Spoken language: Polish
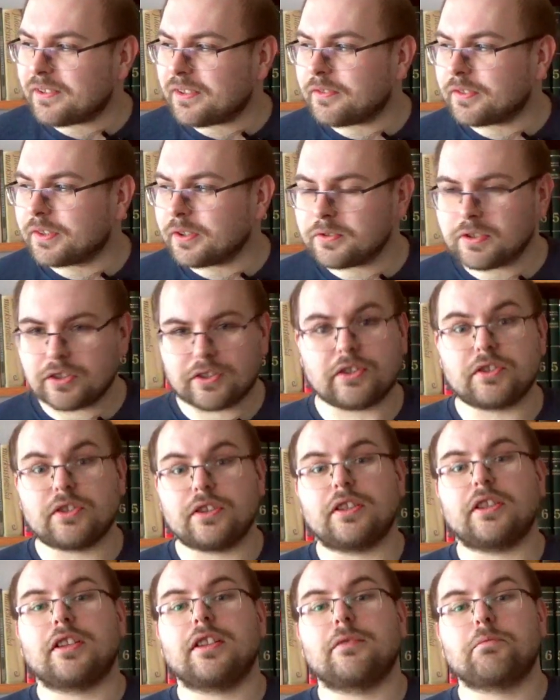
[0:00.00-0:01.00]
w gruncie
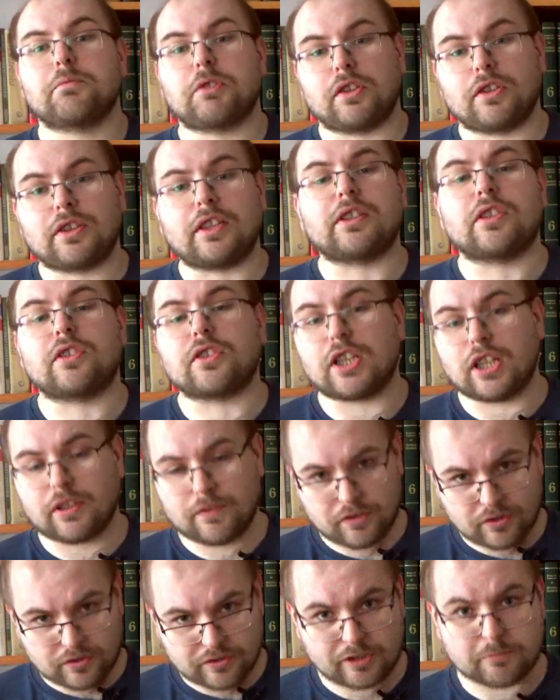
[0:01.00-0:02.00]
rzeczy przez ostatnie 4
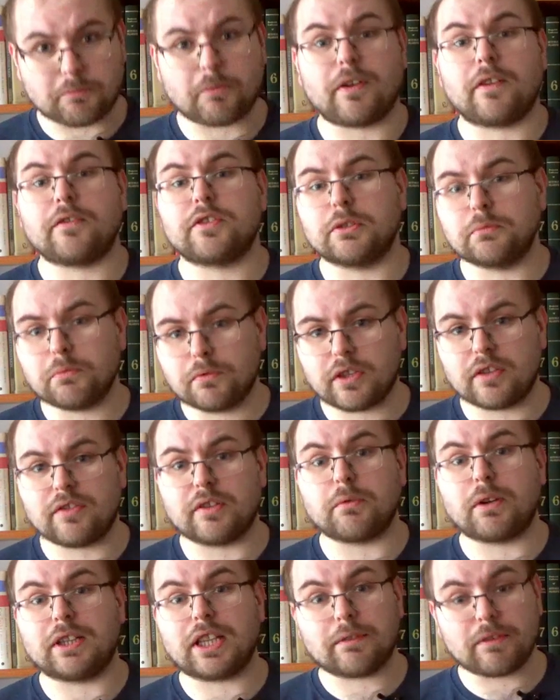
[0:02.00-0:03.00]
miesiące zajmowałem się głównie
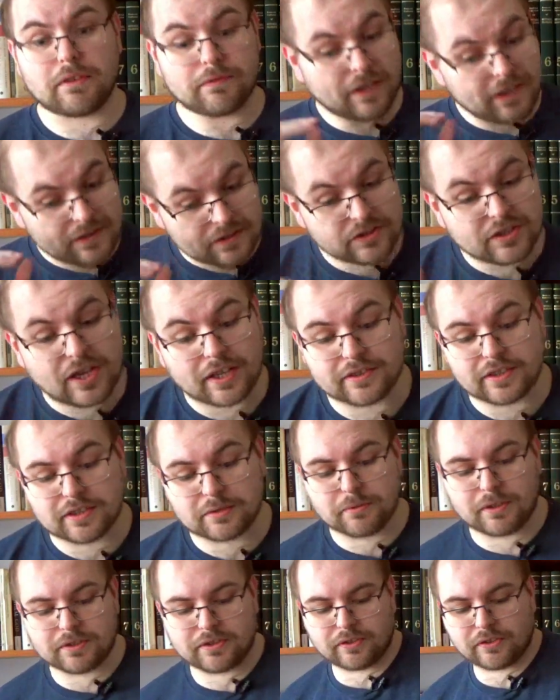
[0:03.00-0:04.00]
wykładami. W międzyczasie,
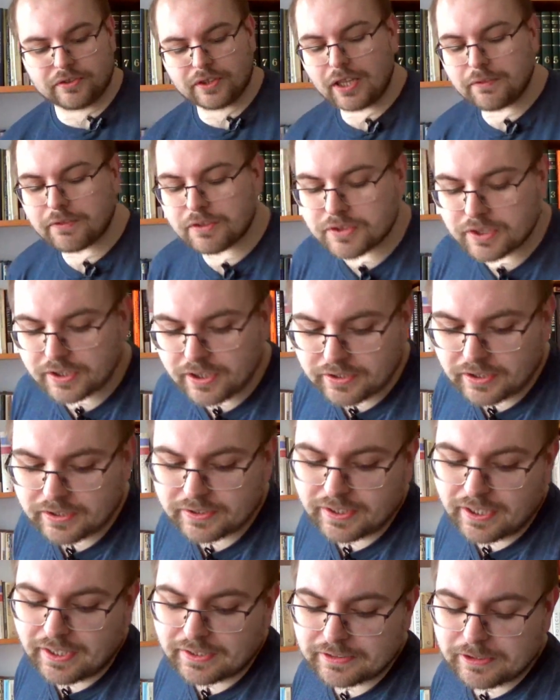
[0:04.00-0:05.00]
słuchajcie, dostałem jeszcze
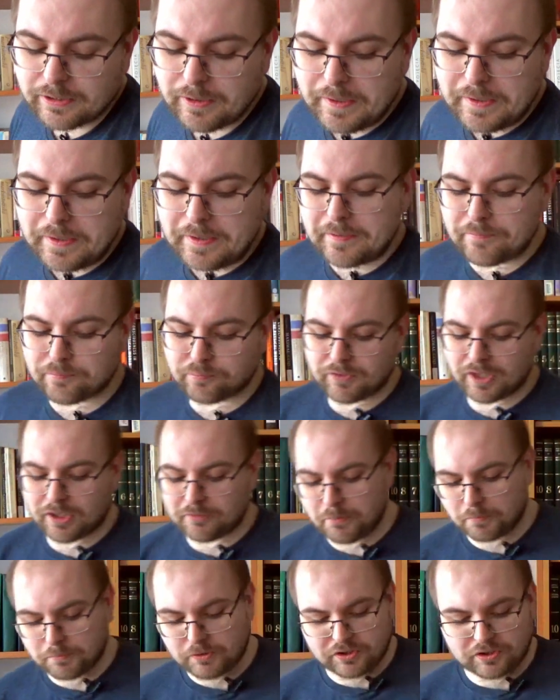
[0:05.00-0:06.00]
jeden grant,
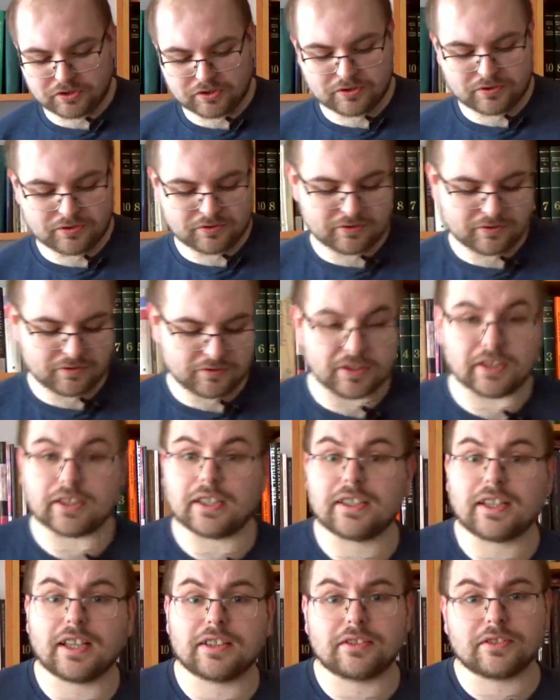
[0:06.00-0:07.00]
mm, bo przecież y,
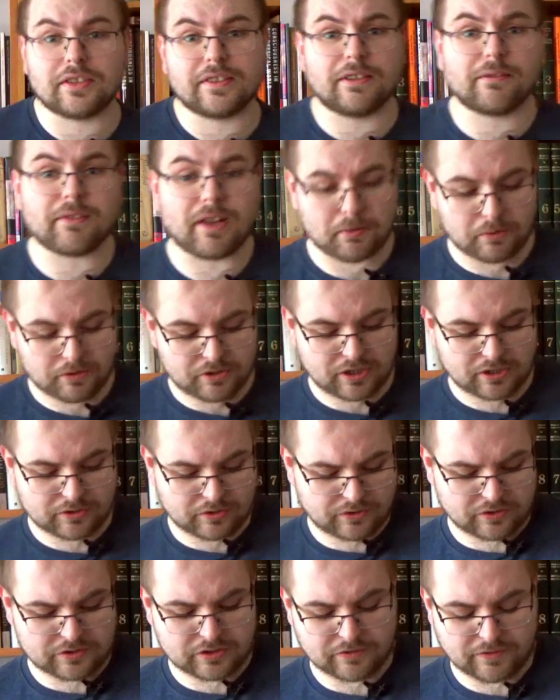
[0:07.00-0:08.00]
jeden grant to za mało, trzeba
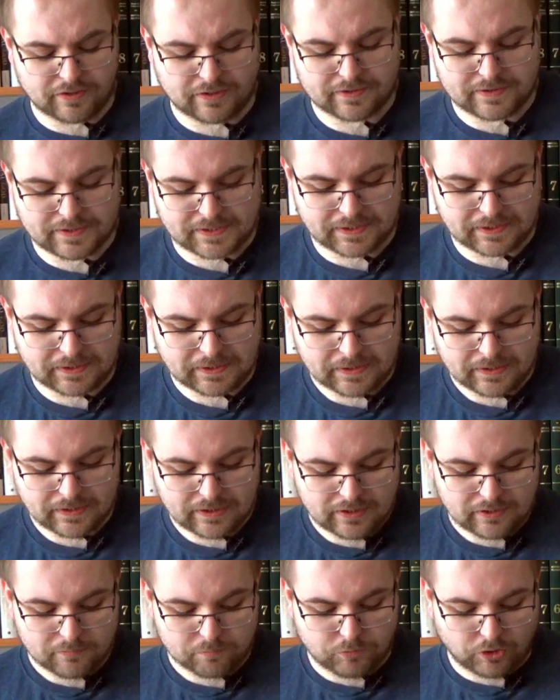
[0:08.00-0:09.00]
dostać ich więcej.
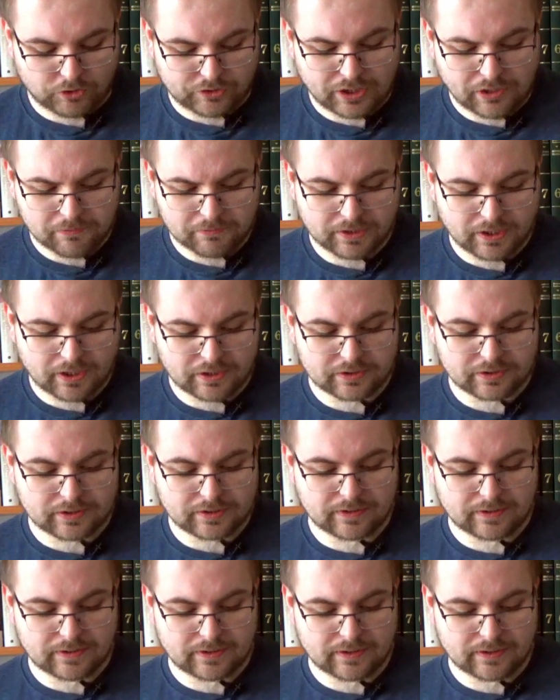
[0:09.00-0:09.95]
Dostałem grant